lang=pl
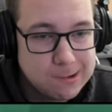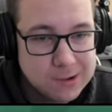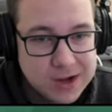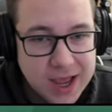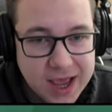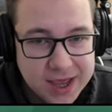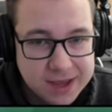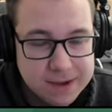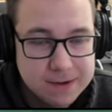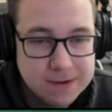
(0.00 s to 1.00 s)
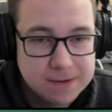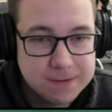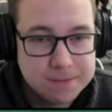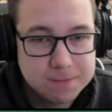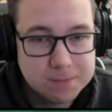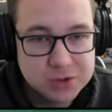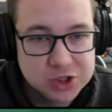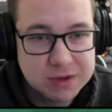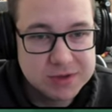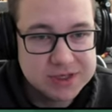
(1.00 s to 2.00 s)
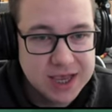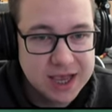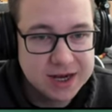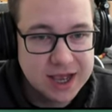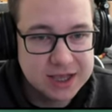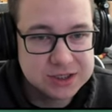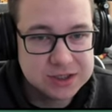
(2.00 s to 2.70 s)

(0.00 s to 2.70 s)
Okej. Okay. Możemy zagrać